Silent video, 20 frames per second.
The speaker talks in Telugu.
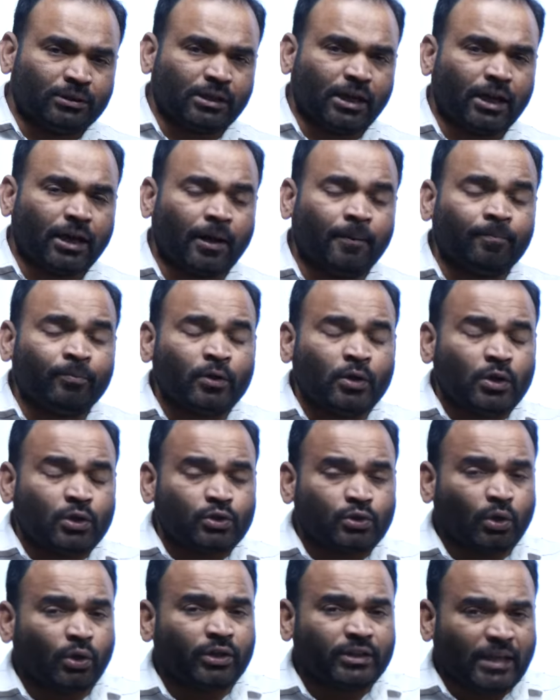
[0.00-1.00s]
మిత్రులారా
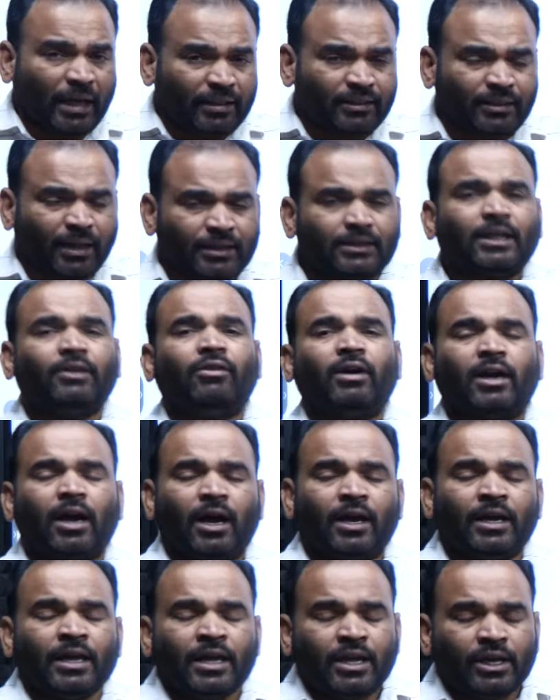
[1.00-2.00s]
సో ఇదంతా తెలియక
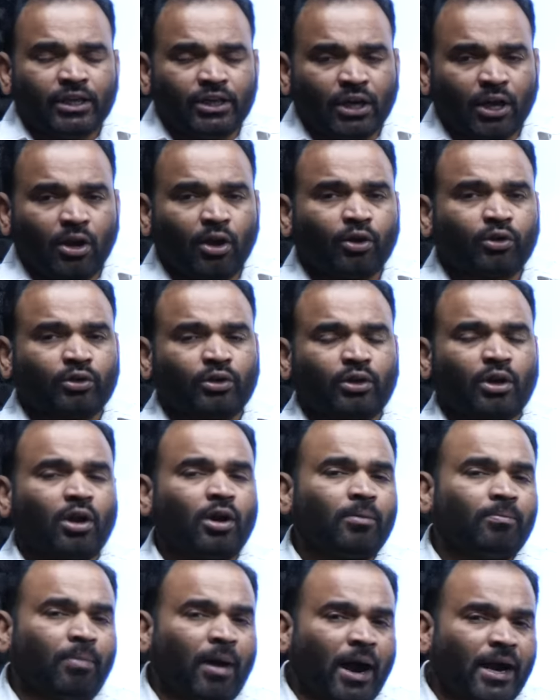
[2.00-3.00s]
ఈ
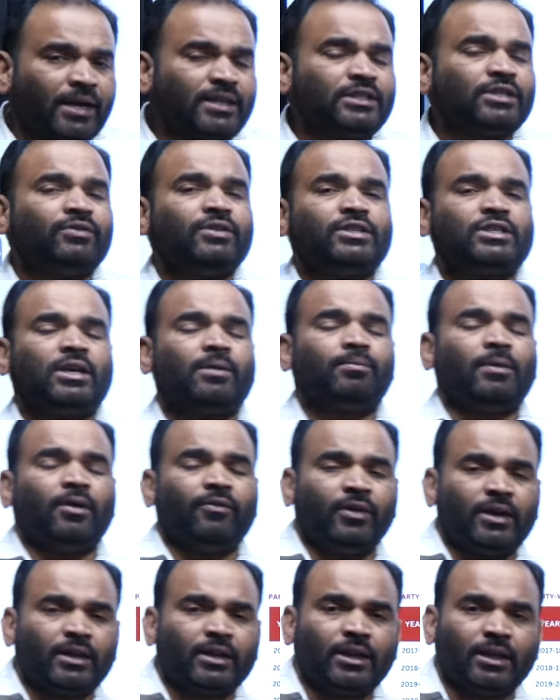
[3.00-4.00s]
ఎలక్ట్రోల్ బాండ్స్ విషయం
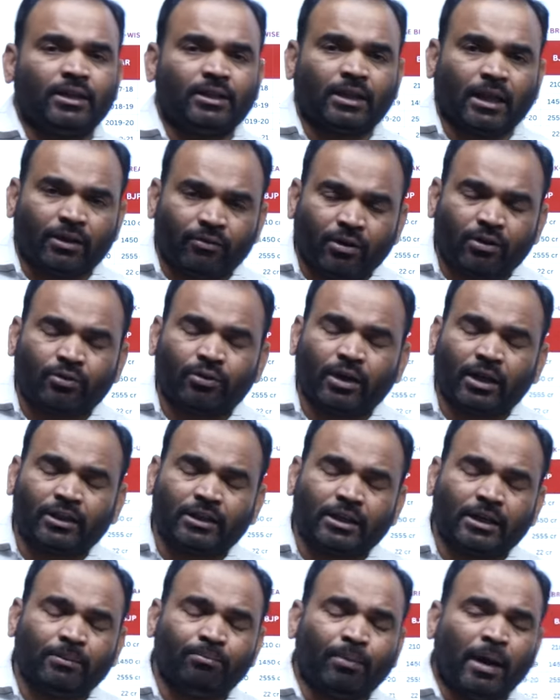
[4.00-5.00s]
ఎవరికి తెలియకుండా
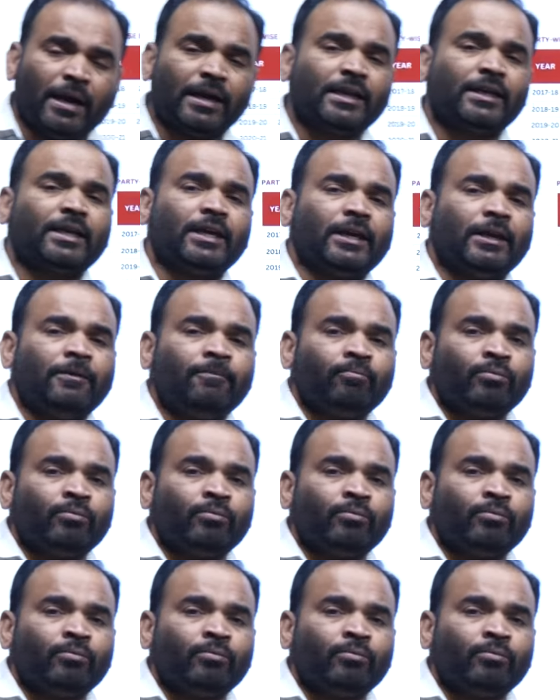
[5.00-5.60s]
దీని బయటికి